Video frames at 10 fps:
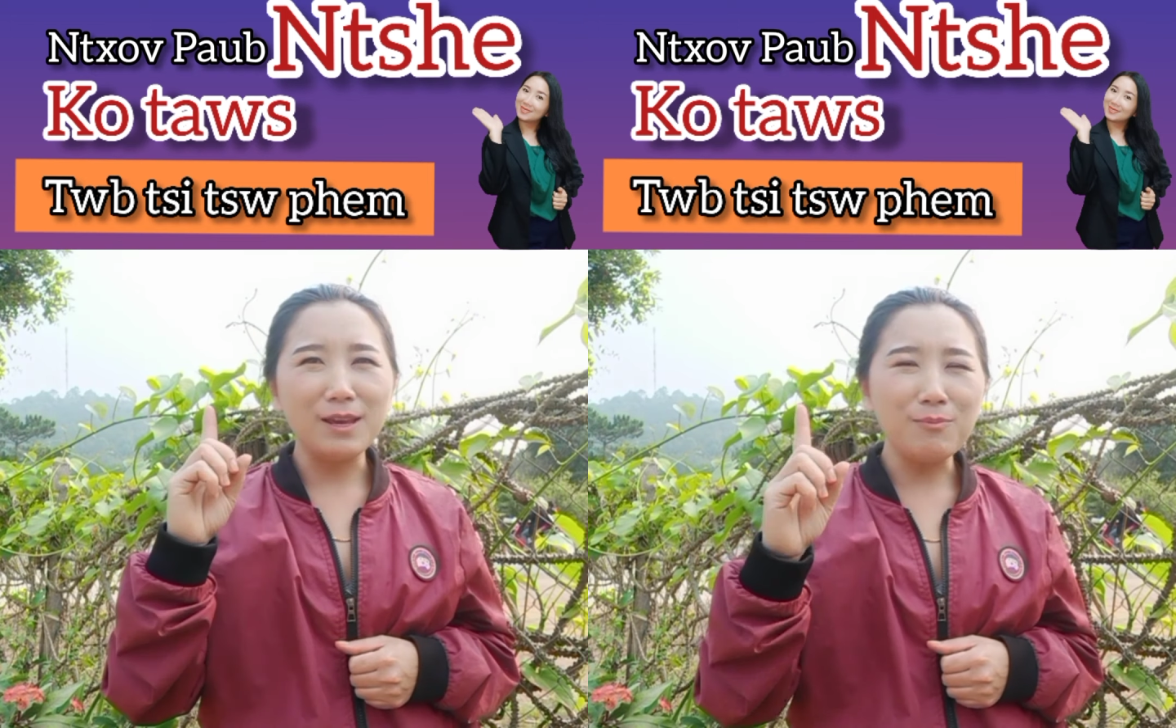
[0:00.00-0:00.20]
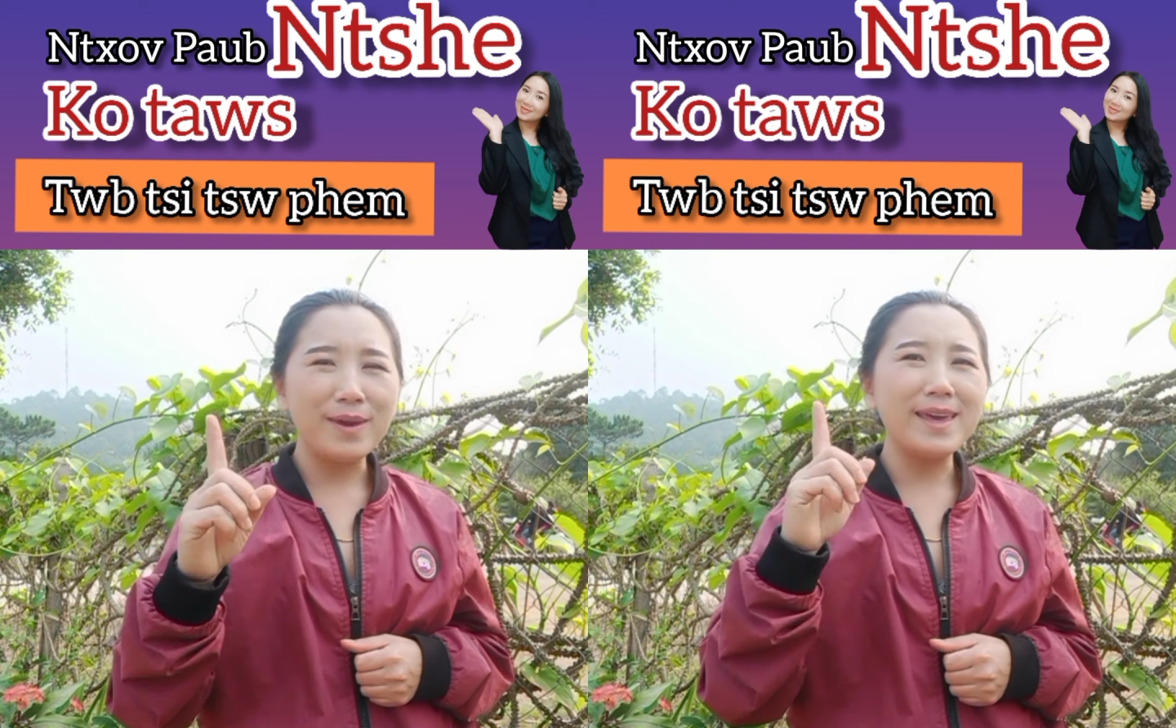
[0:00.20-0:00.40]

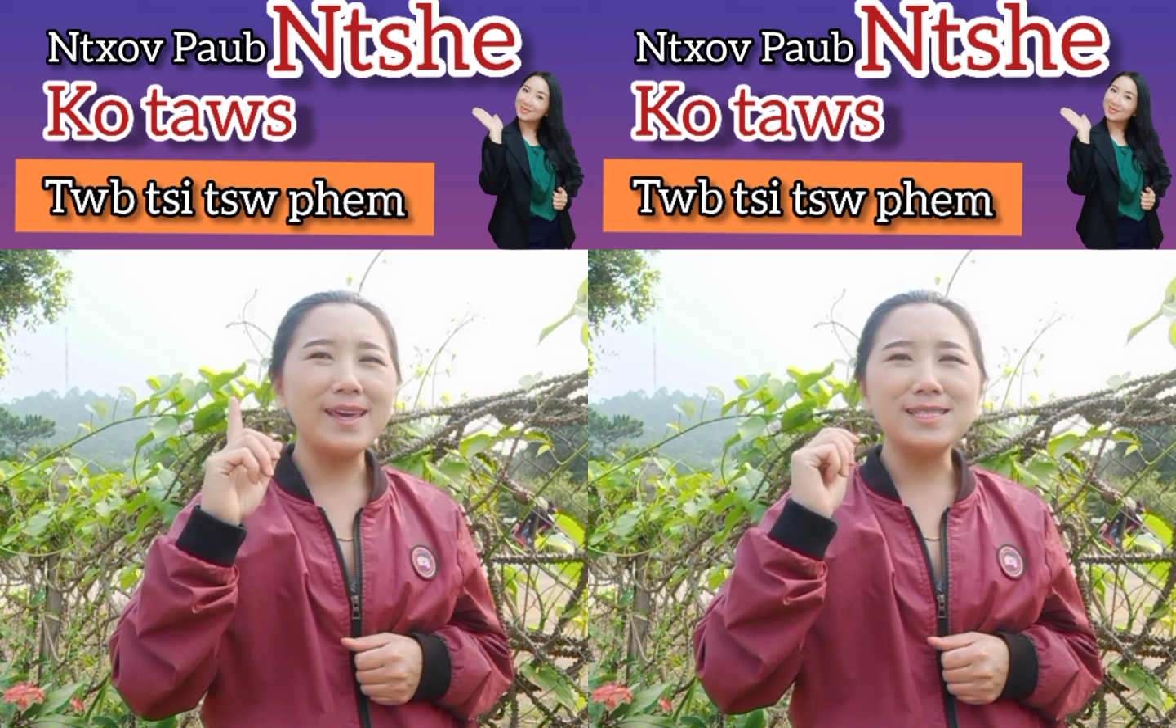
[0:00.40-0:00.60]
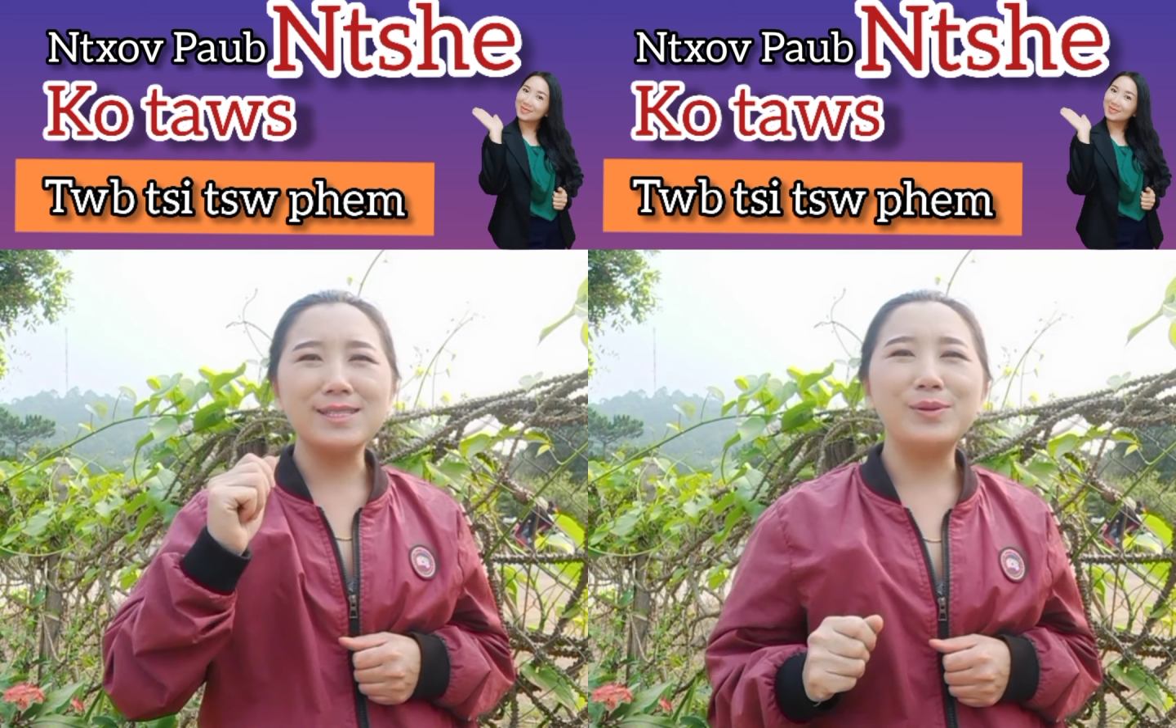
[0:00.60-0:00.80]
im bi
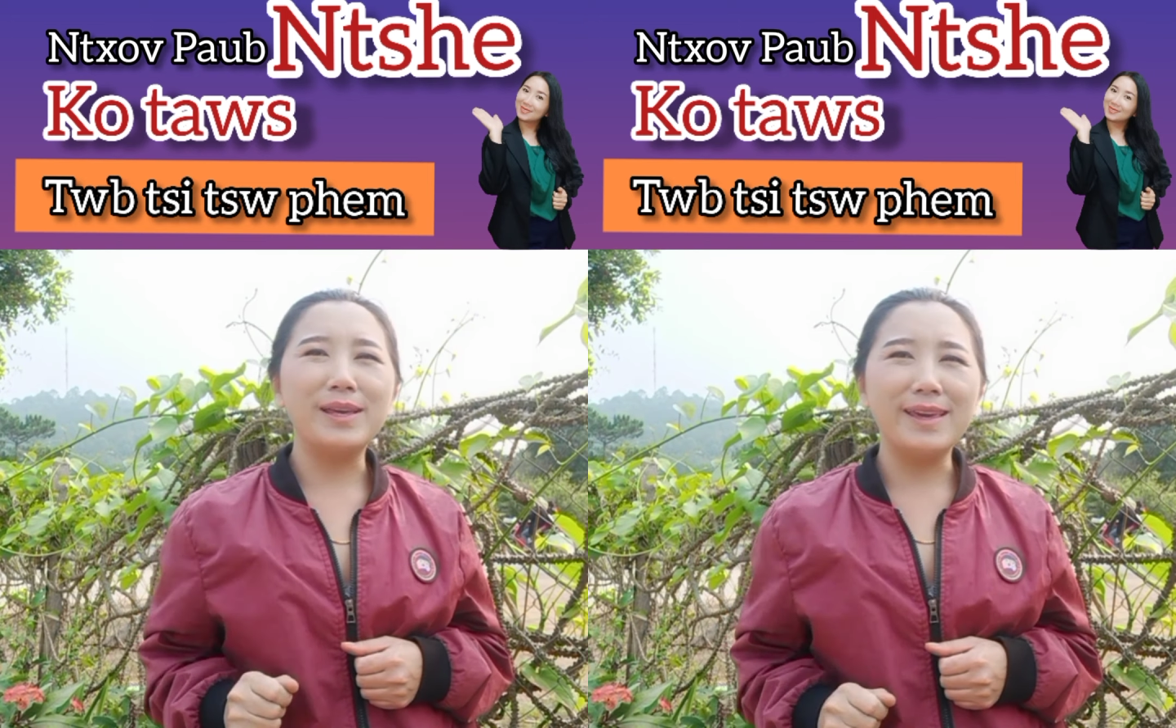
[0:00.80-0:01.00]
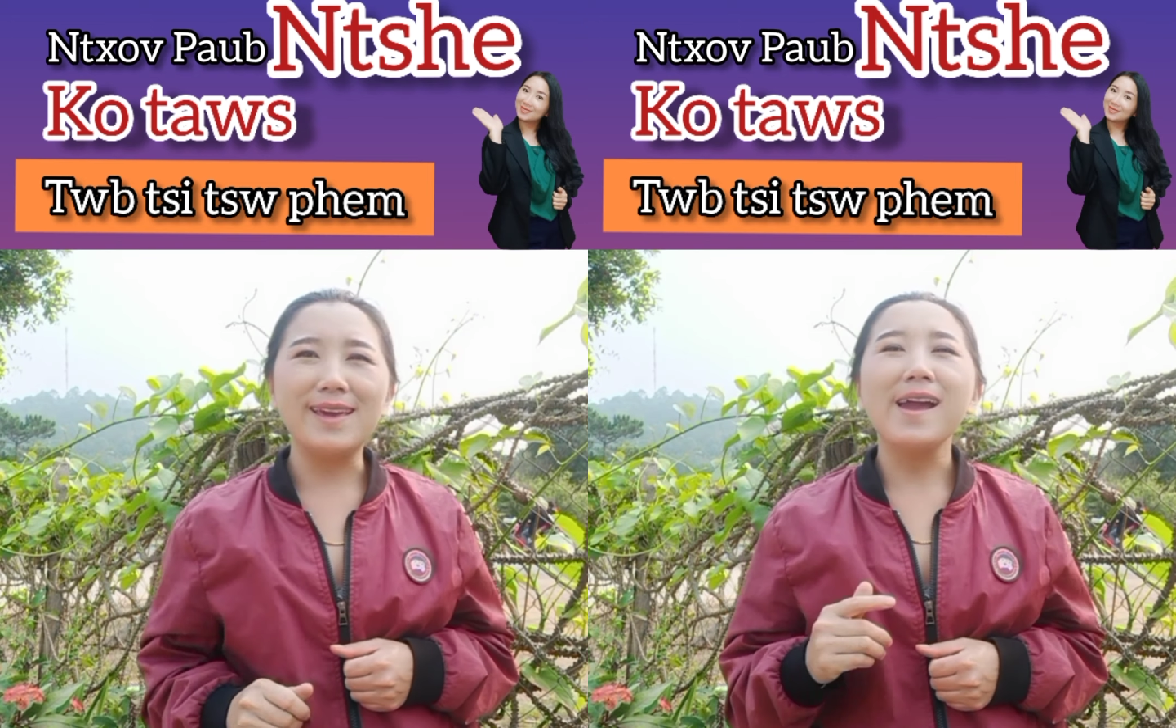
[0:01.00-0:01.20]
ý xử
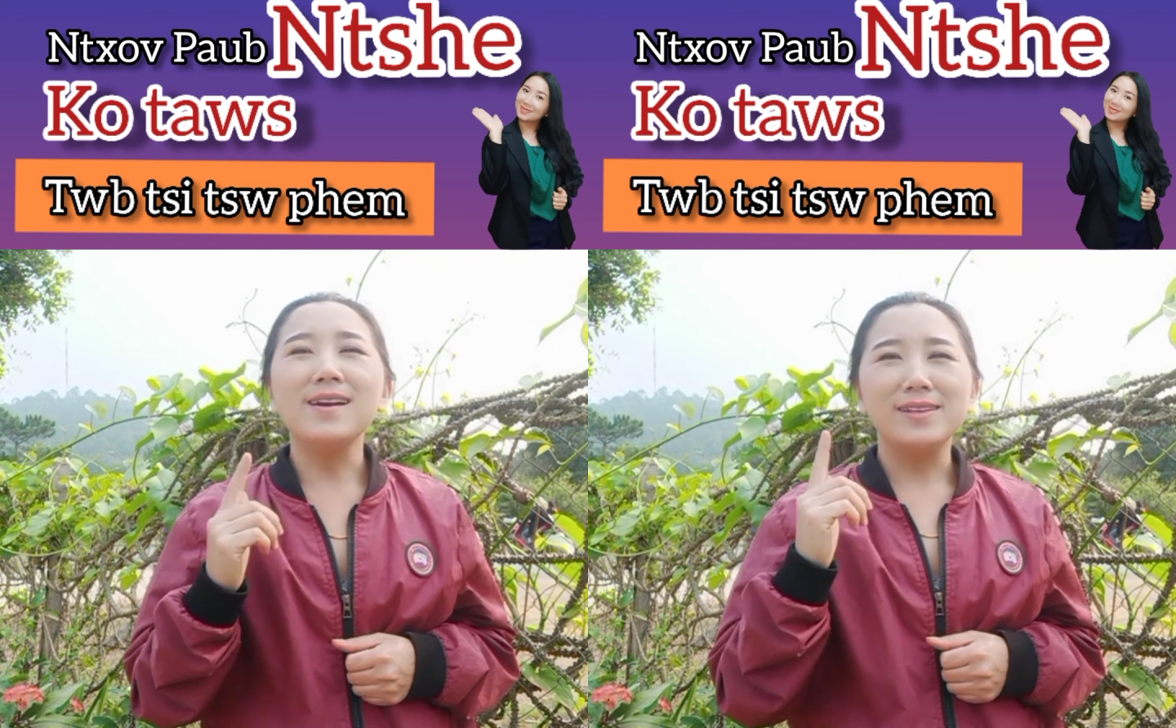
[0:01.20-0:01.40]
lý